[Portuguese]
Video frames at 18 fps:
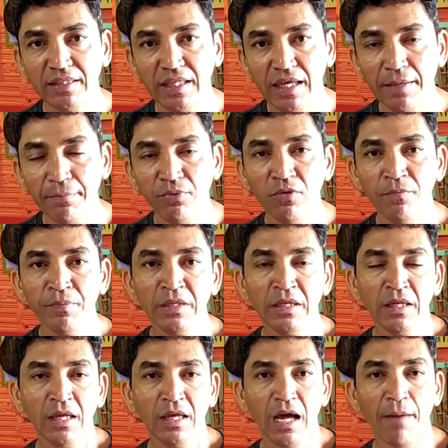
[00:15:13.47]
tempo,
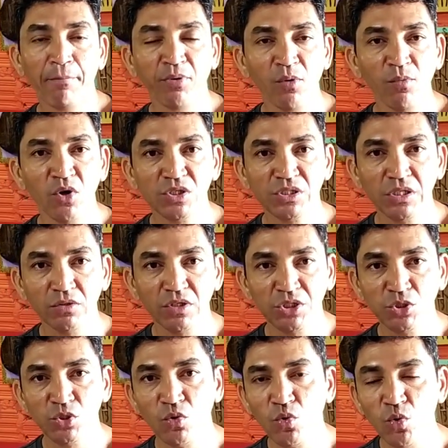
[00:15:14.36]
a promoção
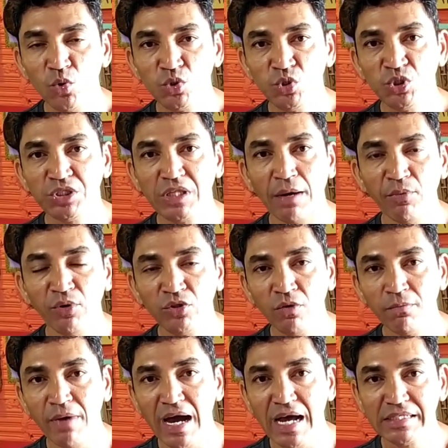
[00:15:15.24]
deste curso está
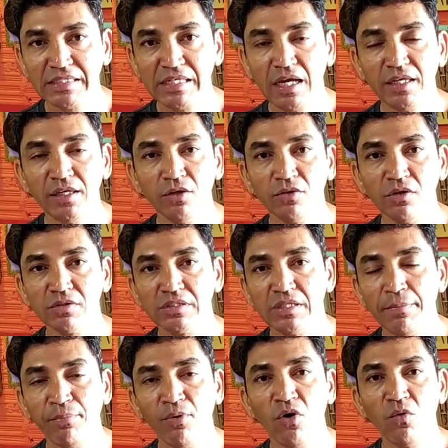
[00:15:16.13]
muito massa e eu não
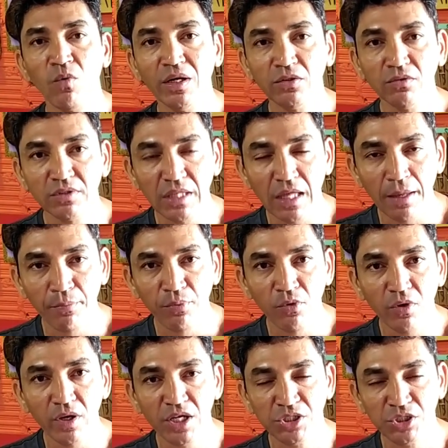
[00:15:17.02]
sei por quanto
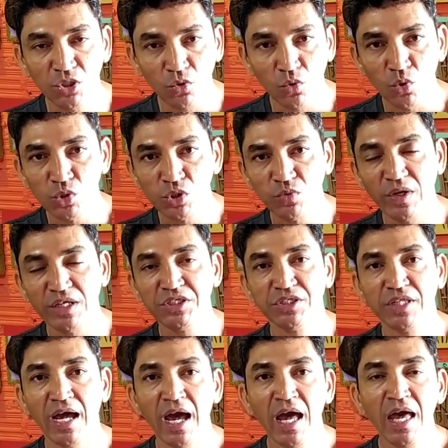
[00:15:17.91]
tempo este curso vai
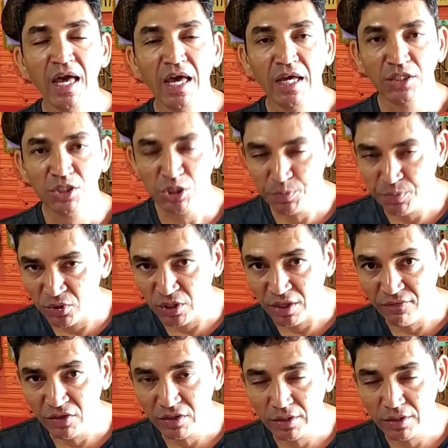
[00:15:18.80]
estar disponível.